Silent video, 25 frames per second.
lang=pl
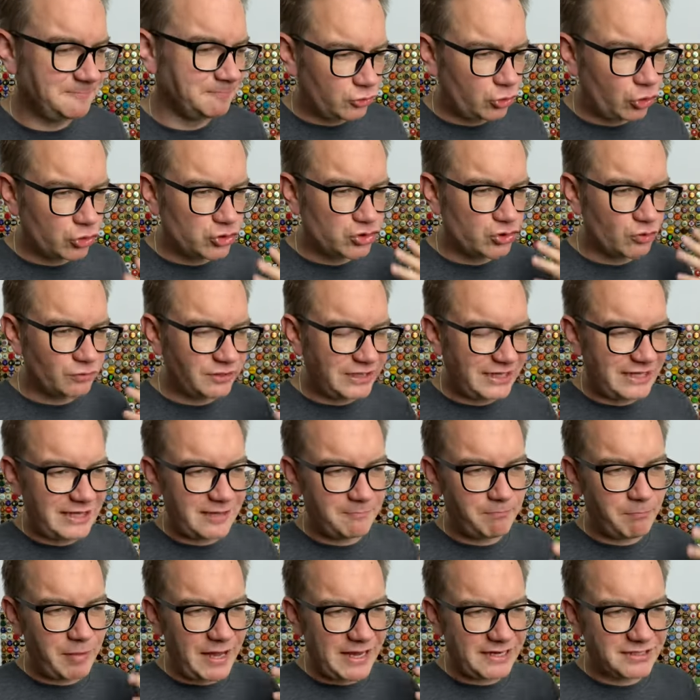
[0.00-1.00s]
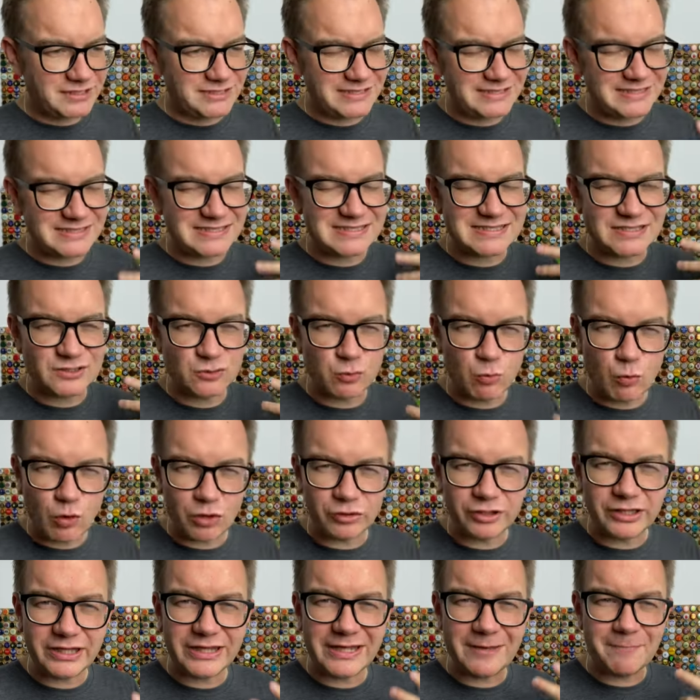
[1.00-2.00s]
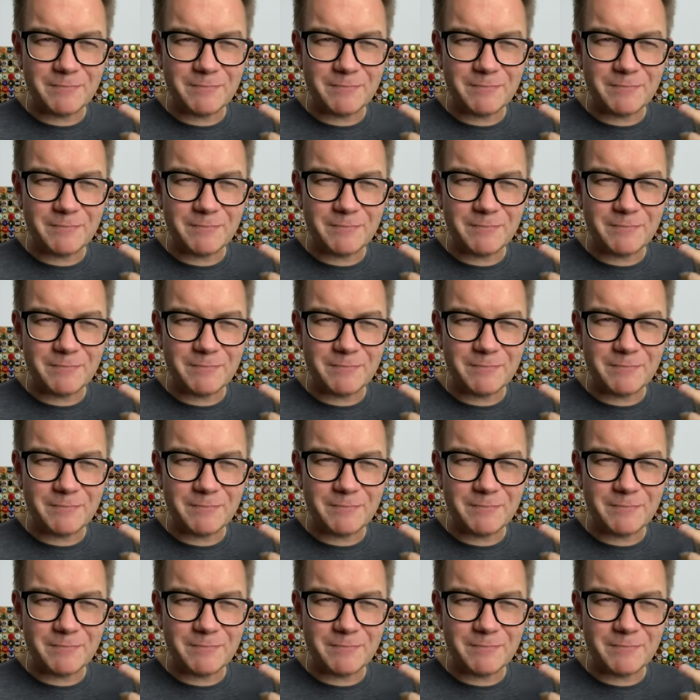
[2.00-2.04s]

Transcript: To są takie bardziej słodkie,